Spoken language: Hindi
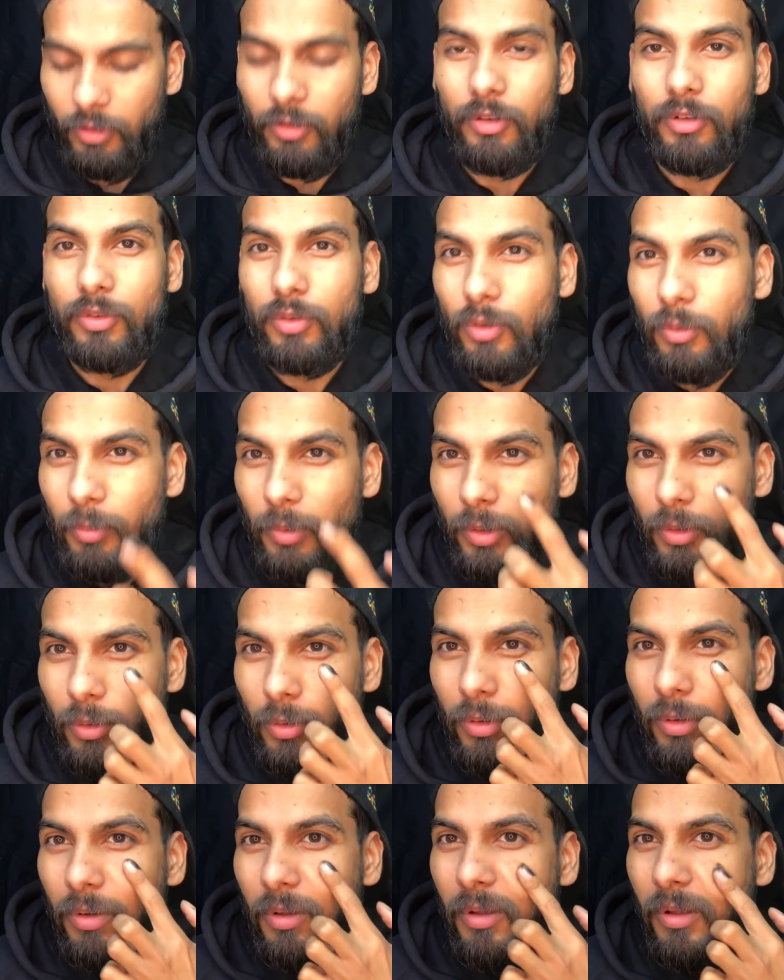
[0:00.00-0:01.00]
इसको मेरे
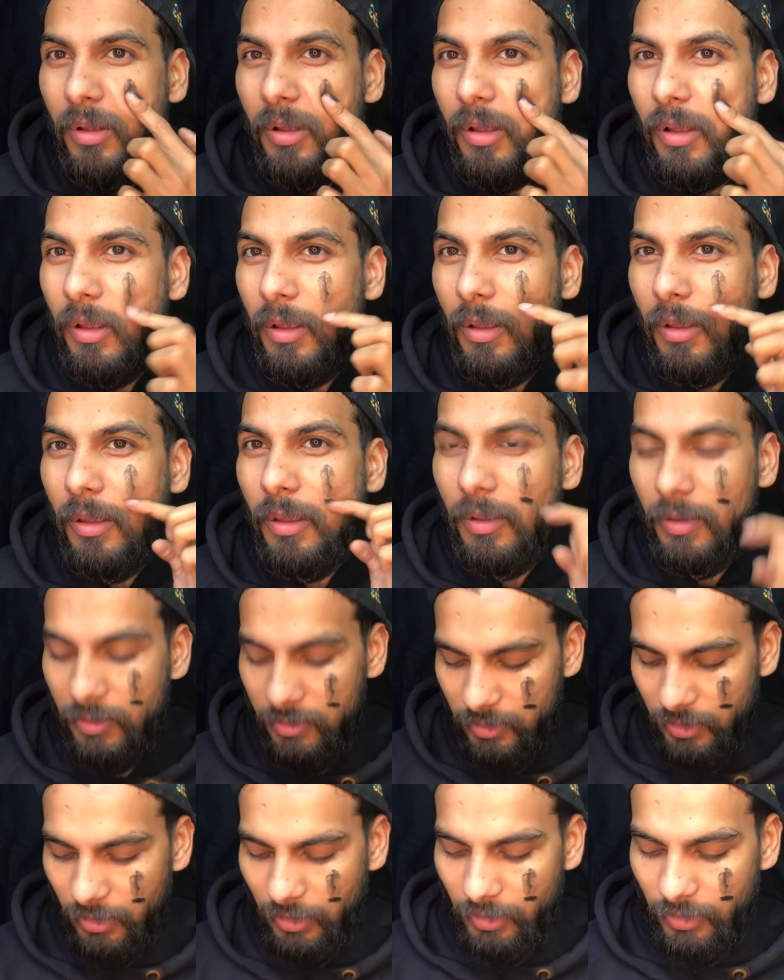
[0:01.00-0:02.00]
को
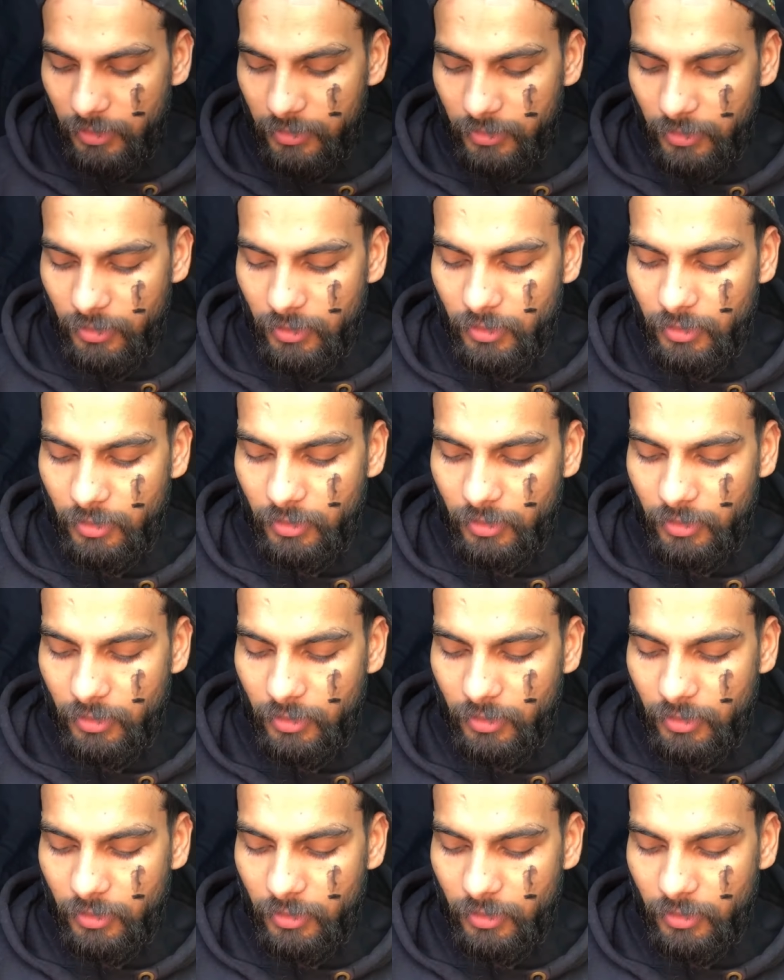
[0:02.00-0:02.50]
इस तरीके से